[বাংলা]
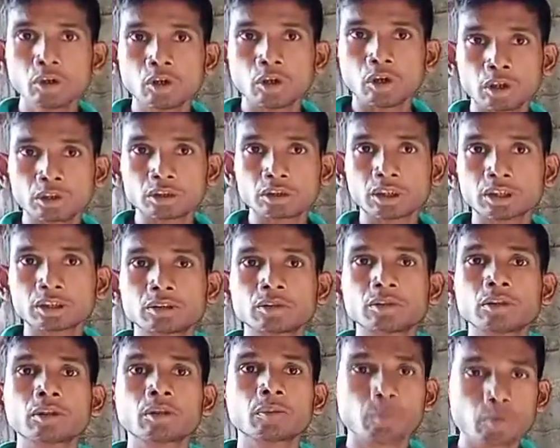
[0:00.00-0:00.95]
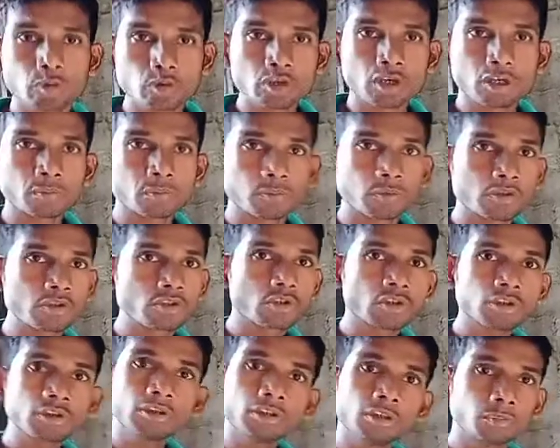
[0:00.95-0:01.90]
অর্থাৎ পোশাক পরিচ্ছদ
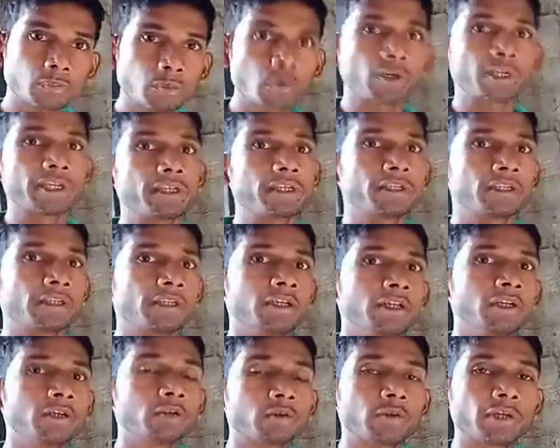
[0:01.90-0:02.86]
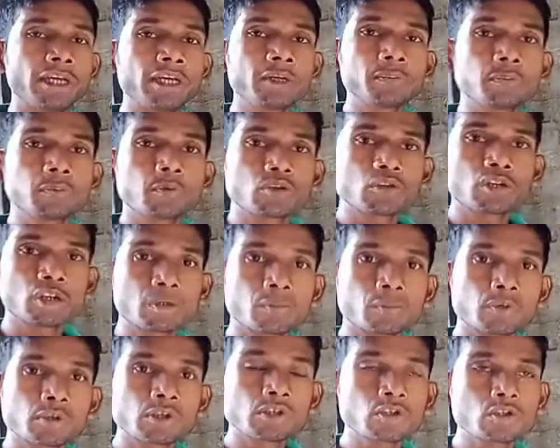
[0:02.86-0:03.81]
পড়ে তো এই পোশাক
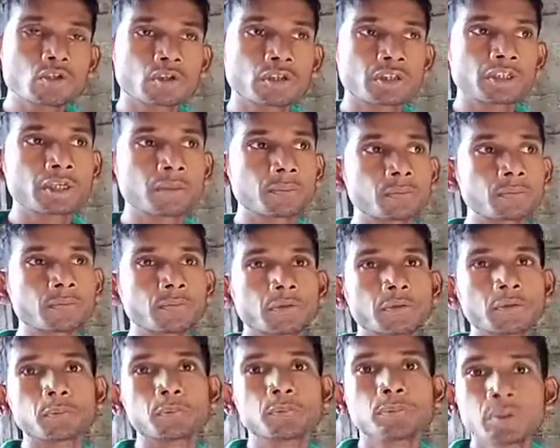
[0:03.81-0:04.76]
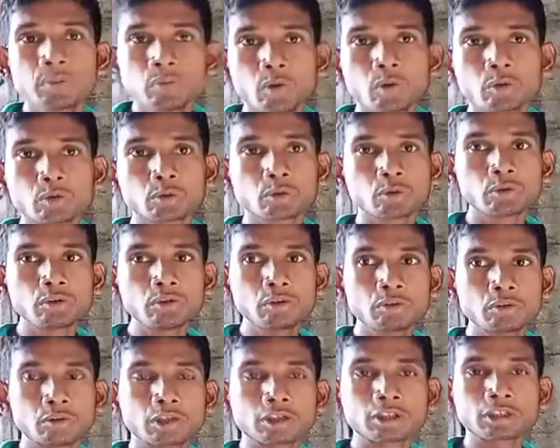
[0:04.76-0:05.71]
পরিচ্ছদের বিবর্তন
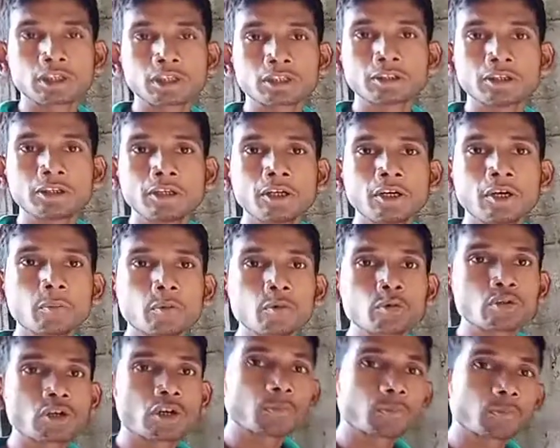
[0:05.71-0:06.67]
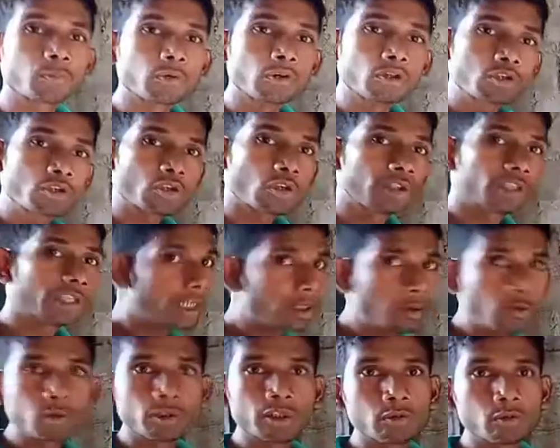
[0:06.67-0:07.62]
অর্থাৎ পোশাক পরিচ্ছদ এলো
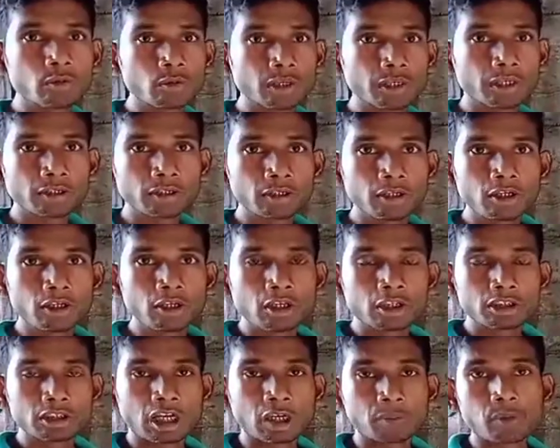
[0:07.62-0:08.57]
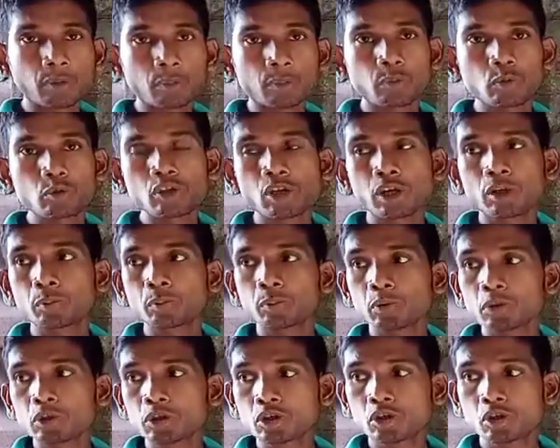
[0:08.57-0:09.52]
কী করে তারপর পোশাক
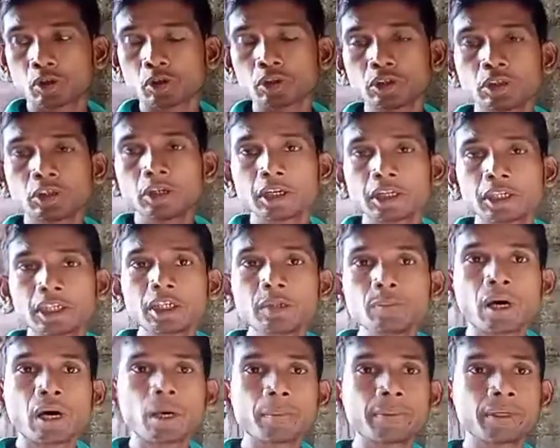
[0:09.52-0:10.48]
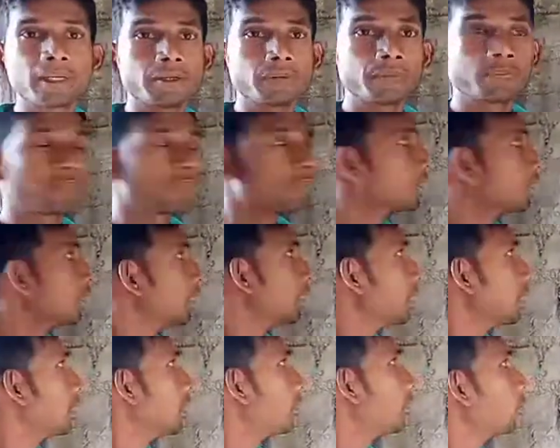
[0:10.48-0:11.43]
পরিচ্ছদ কিভাবে
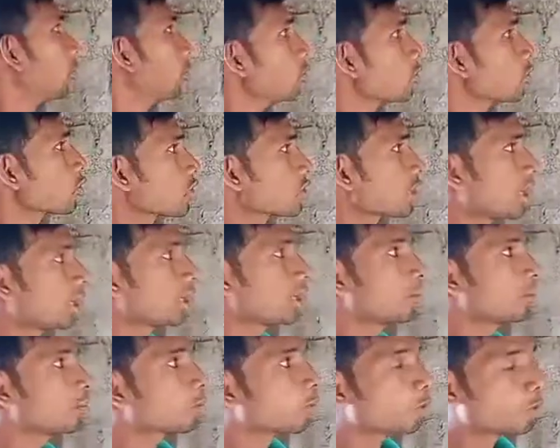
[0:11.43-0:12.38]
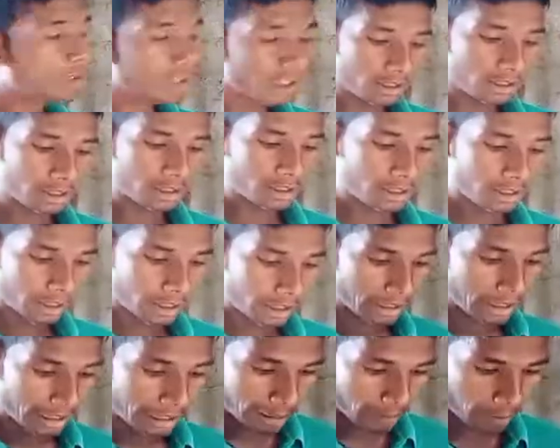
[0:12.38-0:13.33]
অনুষ্ঠান প্রকৃতি
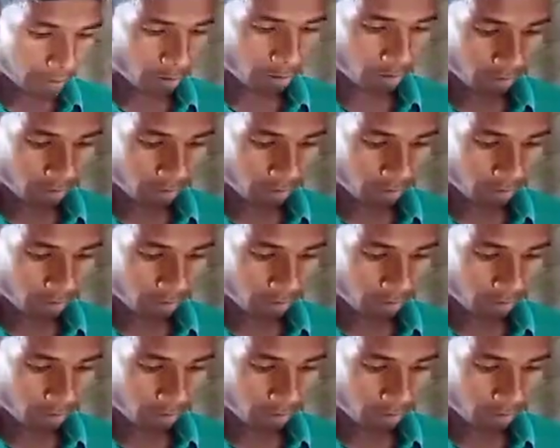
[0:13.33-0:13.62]
এবং